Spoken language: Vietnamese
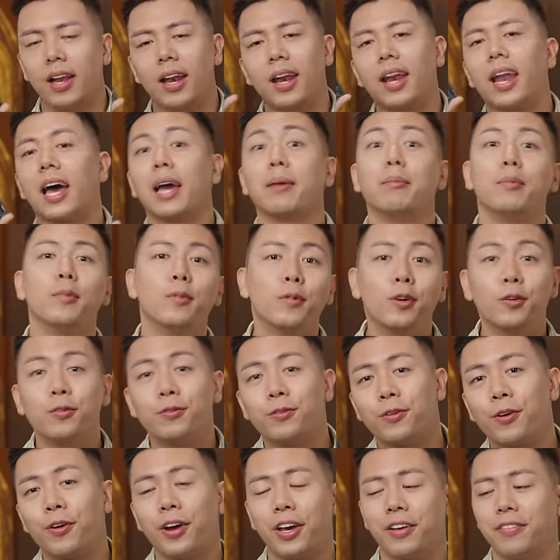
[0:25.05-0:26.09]
Live Blue
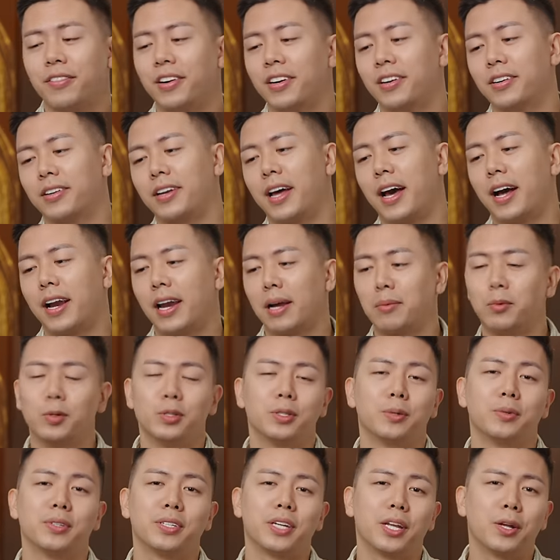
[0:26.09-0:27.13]
Forever đang là một
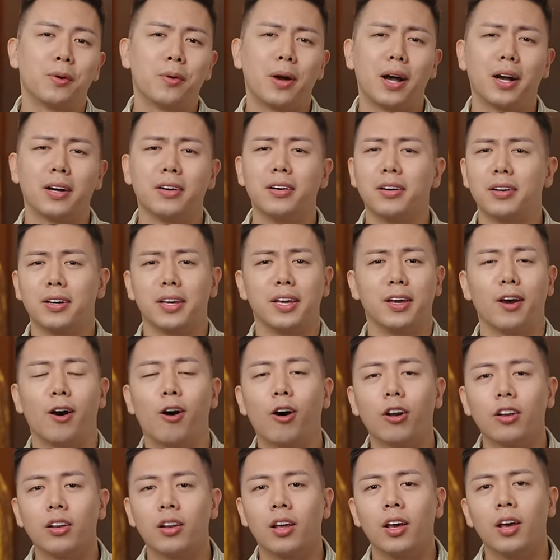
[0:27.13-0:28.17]
trong những chai nước hoa cực kỳ
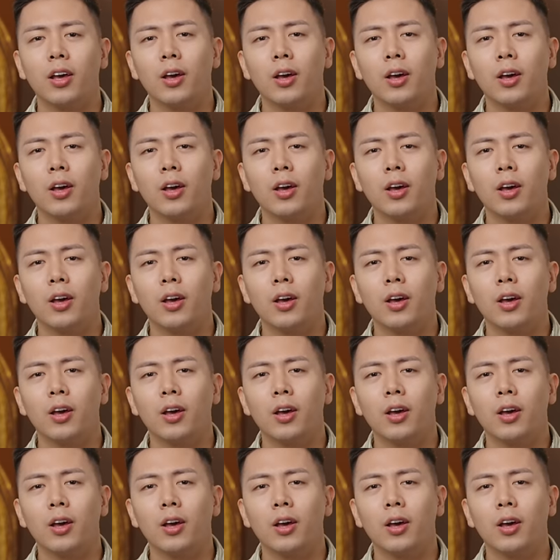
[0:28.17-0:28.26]
hot,